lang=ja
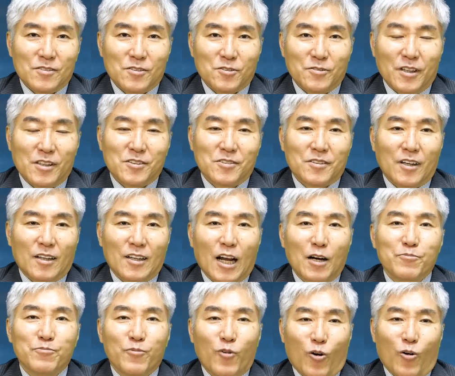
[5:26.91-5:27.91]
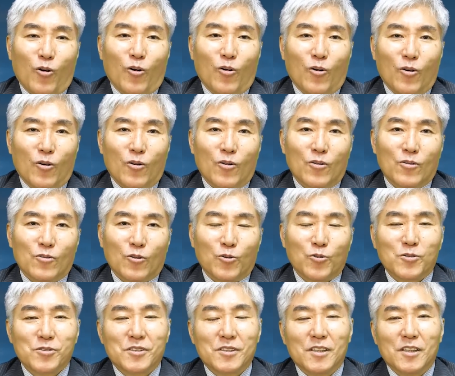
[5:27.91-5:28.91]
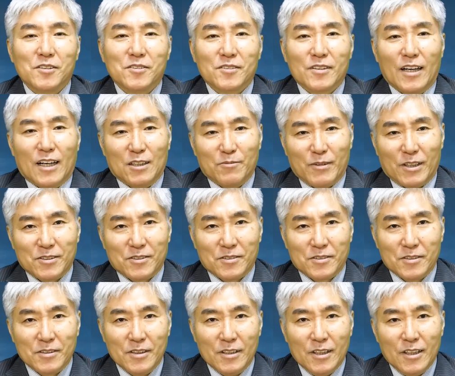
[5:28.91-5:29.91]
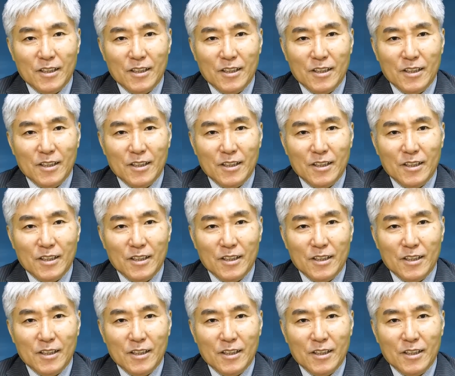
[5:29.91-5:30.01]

主演した「ランボー」このシリーズがあります。